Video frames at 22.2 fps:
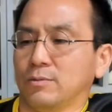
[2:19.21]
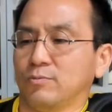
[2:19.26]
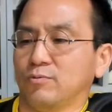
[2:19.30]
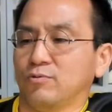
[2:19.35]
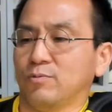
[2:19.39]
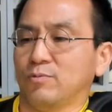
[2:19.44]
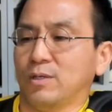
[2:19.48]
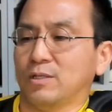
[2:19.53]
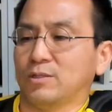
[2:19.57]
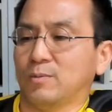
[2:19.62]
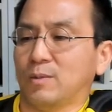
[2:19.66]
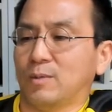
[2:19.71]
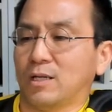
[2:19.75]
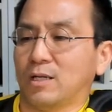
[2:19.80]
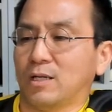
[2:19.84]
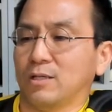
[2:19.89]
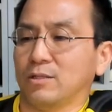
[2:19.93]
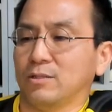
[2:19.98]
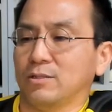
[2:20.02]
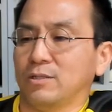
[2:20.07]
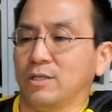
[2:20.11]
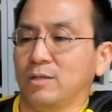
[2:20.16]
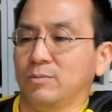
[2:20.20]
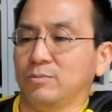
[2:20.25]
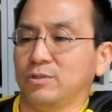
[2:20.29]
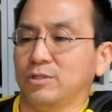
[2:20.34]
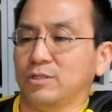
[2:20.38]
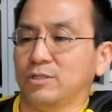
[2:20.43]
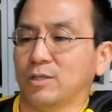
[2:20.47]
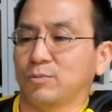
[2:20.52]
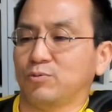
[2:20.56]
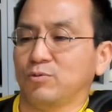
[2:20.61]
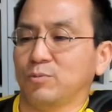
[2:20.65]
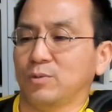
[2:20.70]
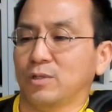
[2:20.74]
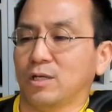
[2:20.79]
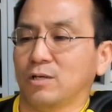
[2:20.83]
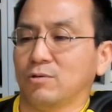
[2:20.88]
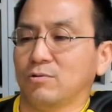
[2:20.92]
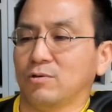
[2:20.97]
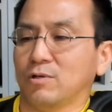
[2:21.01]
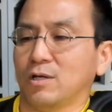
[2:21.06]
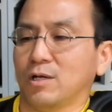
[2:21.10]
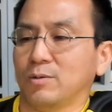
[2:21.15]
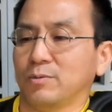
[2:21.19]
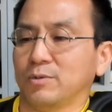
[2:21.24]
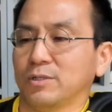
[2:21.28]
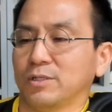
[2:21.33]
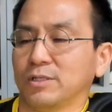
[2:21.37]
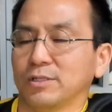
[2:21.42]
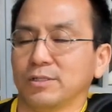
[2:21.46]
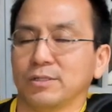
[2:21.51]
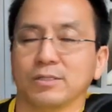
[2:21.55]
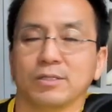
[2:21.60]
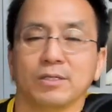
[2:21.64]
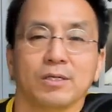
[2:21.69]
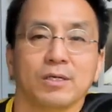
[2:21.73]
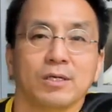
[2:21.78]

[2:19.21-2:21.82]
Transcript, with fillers: 푸마에서 말하는 MG 제품이라고 하면